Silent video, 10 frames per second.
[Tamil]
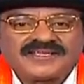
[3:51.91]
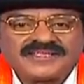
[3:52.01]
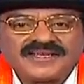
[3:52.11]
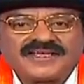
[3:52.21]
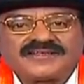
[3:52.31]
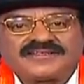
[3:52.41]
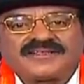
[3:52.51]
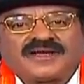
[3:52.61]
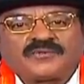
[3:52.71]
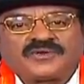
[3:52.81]
இதிலே இருந்து
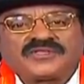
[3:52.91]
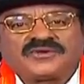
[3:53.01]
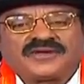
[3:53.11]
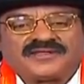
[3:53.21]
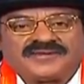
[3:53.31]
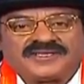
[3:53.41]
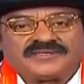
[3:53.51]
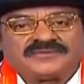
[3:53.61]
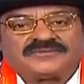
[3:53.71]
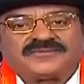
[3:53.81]
நாம் புரிந்து கொள்ள
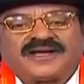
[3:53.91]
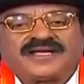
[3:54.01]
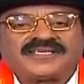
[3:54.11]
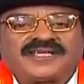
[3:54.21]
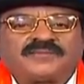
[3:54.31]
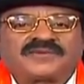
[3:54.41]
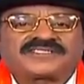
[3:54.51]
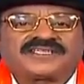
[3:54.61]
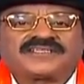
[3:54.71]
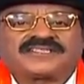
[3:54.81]
வேண்டும் அதிக
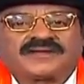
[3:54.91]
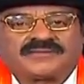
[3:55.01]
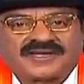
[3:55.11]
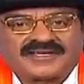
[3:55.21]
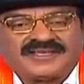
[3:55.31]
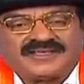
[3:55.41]
பிரசங்கித்தனமாக